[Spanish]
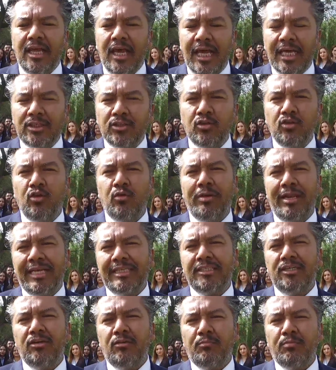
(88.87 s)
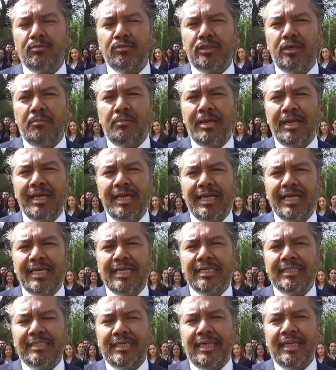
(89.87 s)
Esto no hubiera sido posible
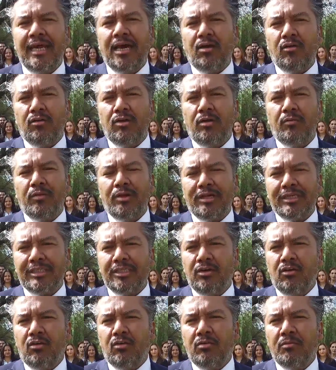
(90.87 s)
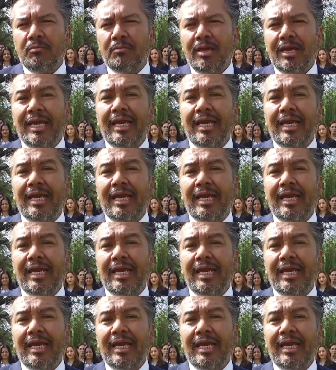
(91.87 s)
sin la colaboración